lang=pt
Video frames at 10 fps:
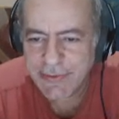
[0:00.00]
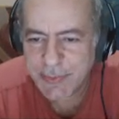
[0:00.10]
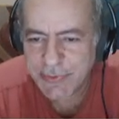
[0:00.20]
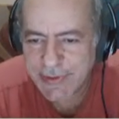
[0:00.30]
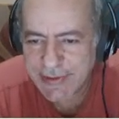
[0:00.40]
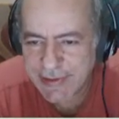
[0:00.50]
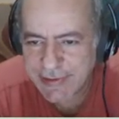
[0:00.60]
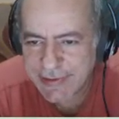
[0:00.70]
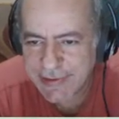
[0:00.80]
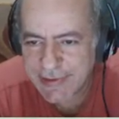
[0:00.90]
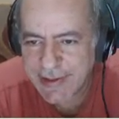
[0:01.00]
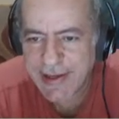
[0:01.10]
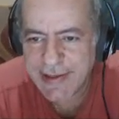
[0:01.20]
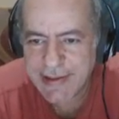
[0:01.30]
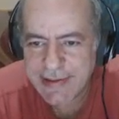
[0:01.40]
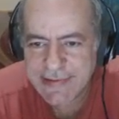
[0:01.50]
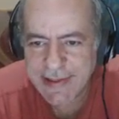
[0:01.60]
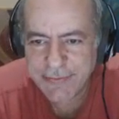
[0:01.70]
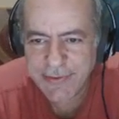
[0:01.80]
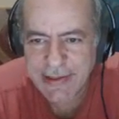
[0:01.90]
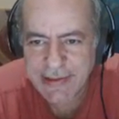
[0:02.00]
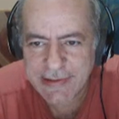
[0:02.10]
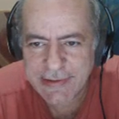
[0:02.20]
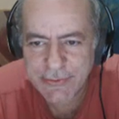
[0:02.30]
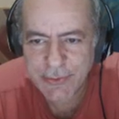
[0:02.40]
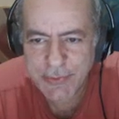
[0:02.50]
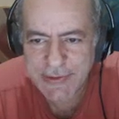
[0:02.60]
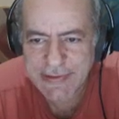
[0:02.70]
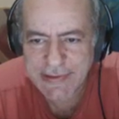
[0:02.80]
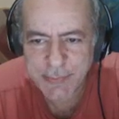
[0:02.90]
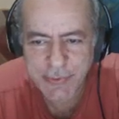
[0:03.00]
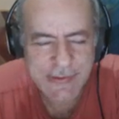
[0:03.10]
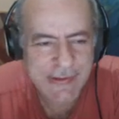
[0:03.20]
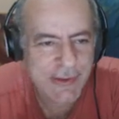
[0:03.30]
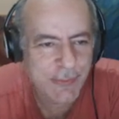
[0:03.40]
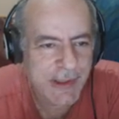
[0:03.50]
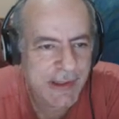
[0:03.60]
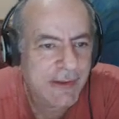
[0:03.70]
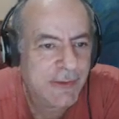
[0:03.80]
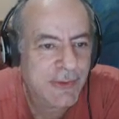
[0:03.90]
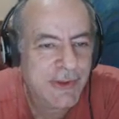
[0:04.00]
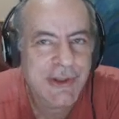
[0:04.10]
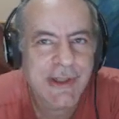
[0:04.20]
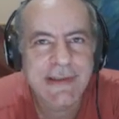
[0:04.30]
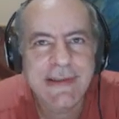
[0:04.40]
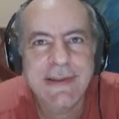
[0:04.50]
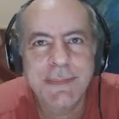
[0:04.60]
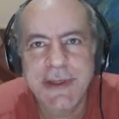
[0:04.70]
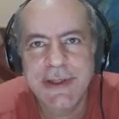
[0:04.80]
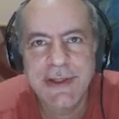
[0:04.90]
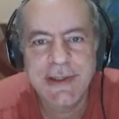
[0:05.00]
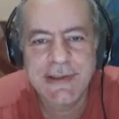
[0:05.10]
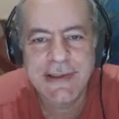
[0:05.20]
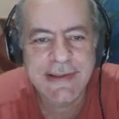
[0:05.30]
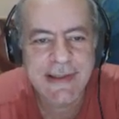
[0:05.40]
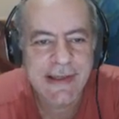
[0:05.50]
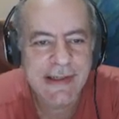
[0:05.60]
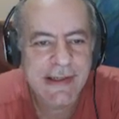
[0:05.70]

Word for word: Vamos ver o que, é que a análise revela aí sobre esses procedimentos, chances perdidas.